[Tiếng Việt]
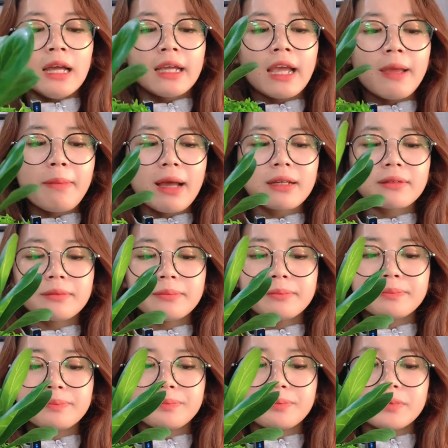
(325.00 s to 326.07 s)
cây
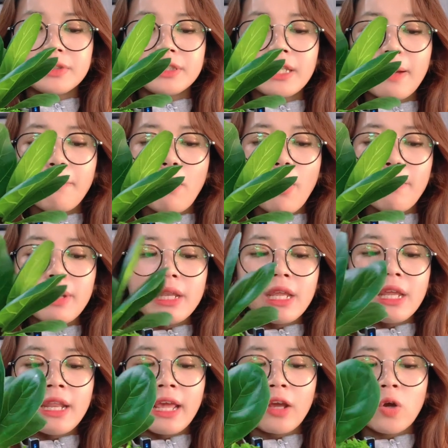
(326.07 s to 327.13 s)
bằng Singapore
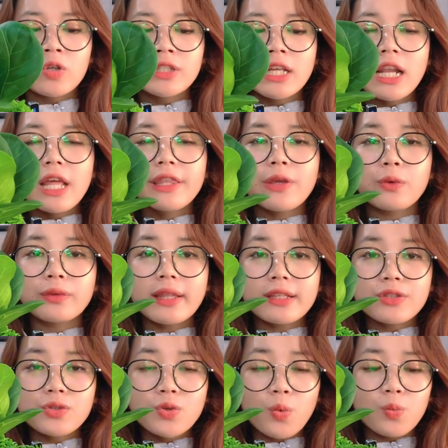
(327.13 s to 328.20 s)
Mini này có rất là nhiều
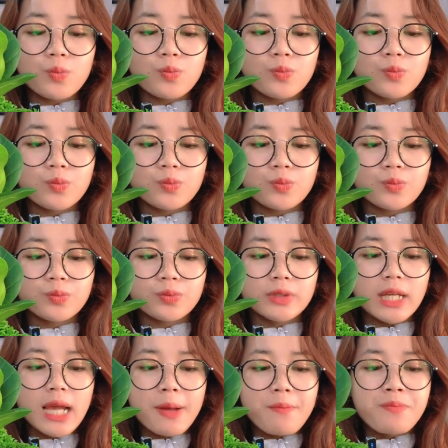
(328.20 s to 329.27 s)
tác dụng
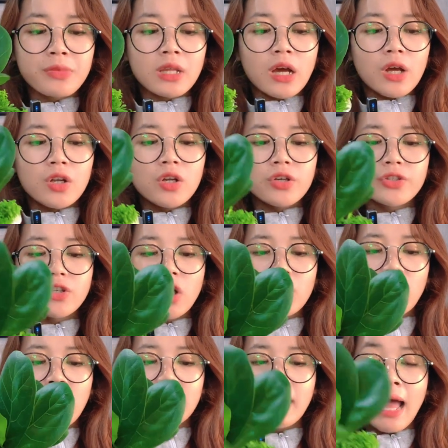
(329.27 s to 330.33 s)
nhé lựa chọn
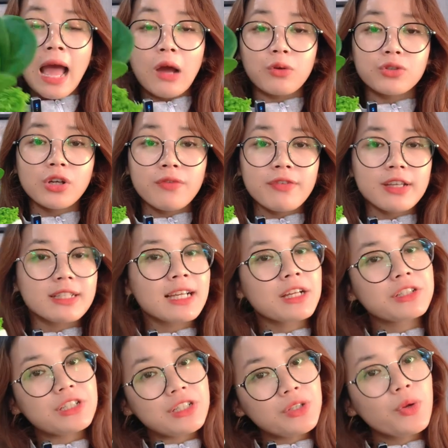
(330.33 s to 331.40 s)
hoàn hảo cho viện
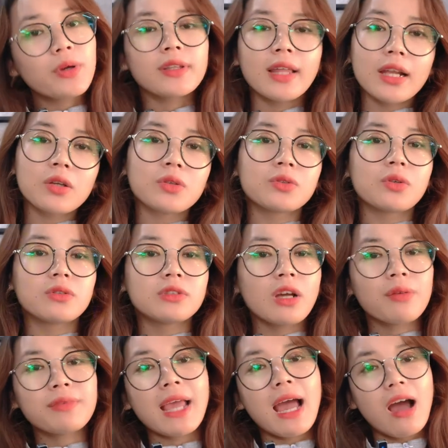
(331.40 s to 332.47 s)
trang trí nội thất
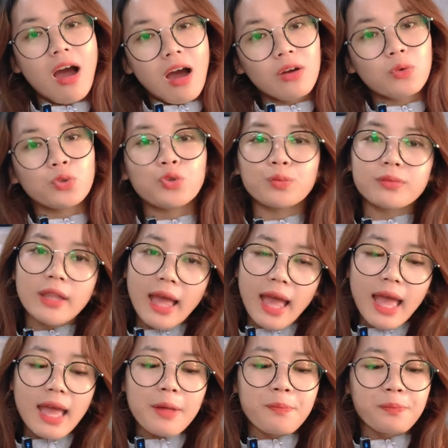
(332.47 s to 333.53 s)
trong nhà ở của chúng
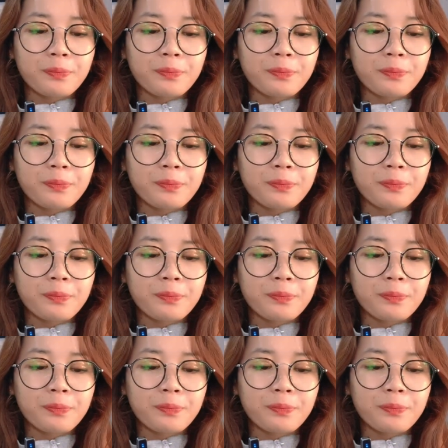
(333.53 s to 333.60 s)
ta